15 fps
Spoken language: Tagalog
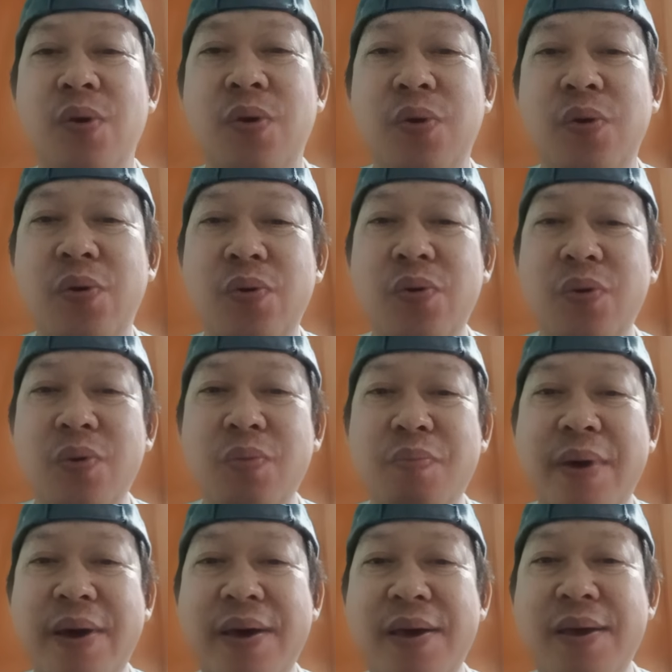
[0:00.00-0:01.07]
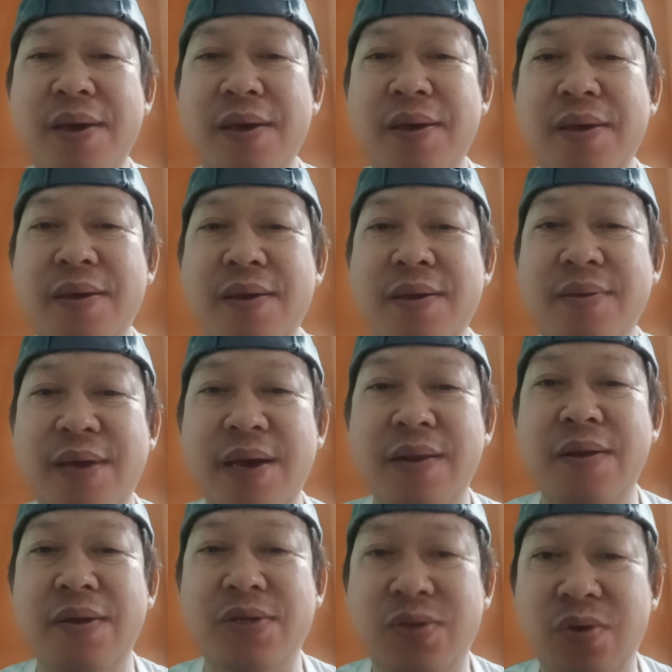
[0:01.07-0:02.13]
yung may
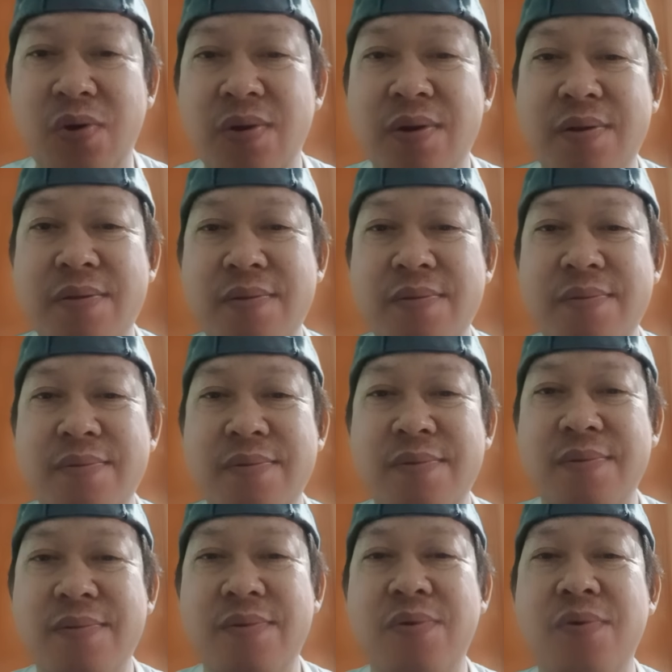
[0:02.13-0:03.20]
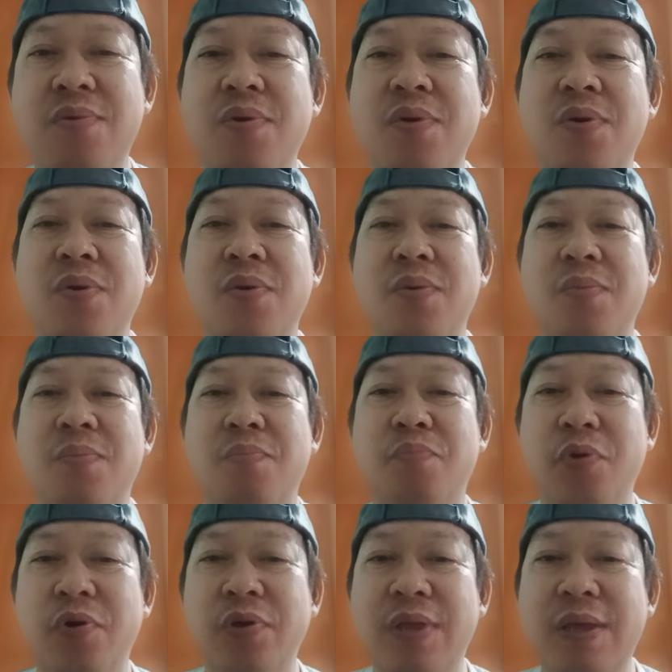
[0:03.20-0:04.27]
kidney stone. No?
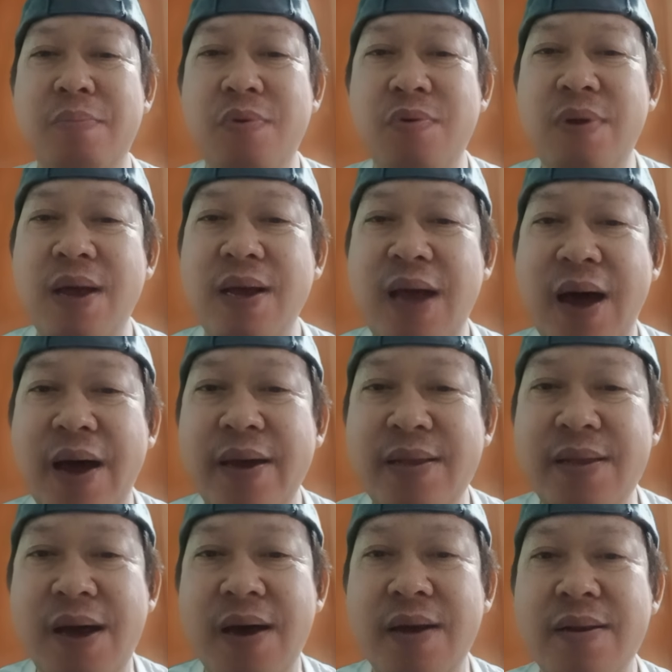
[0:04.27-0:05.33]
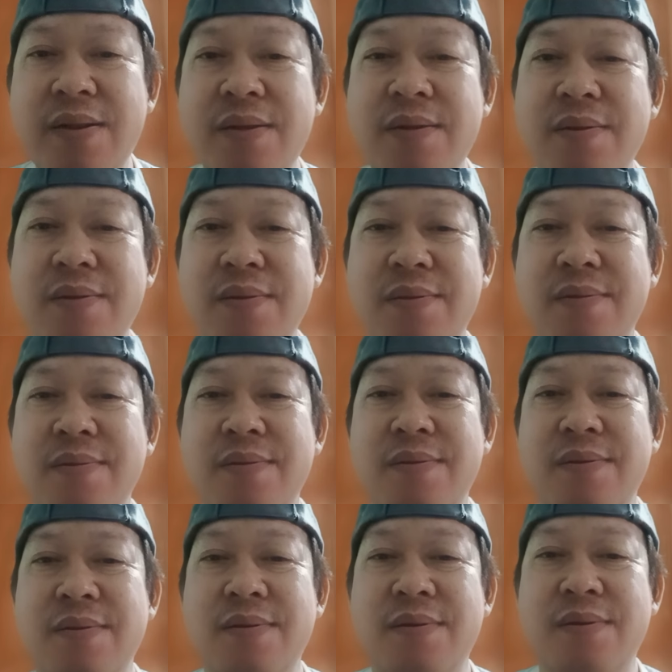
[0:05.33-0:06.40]
Pwede mong lagain yan
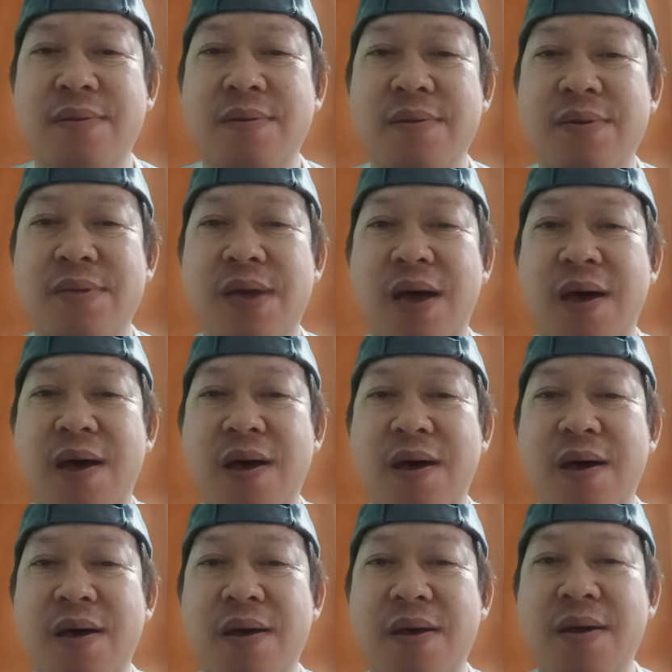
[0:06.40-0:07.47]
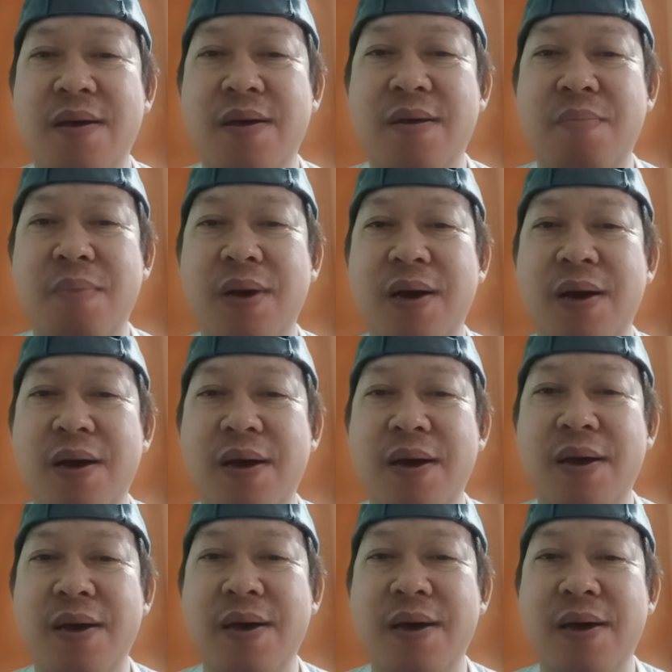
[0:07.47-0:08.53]
sa mga
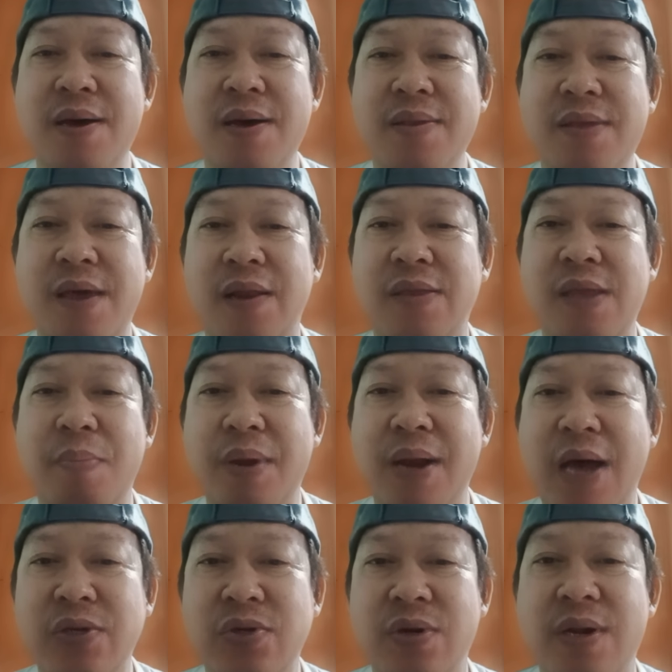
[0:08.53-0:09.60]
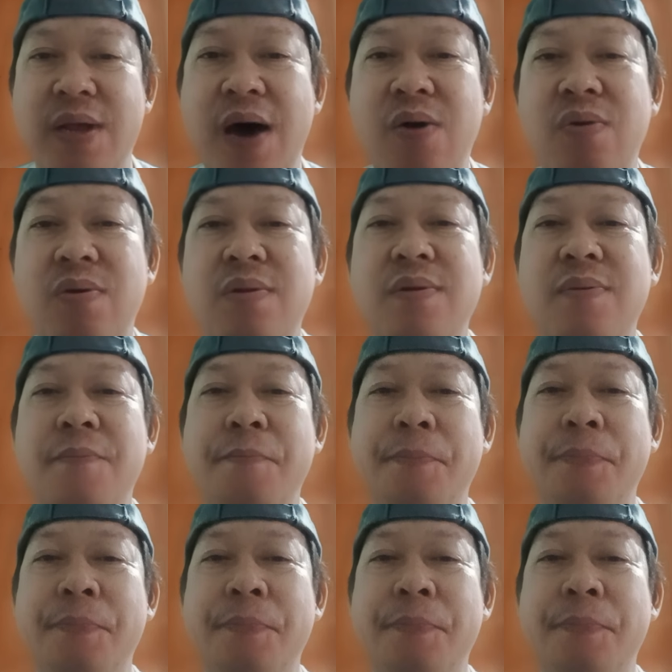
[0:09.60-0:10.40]
30 piraso na dahon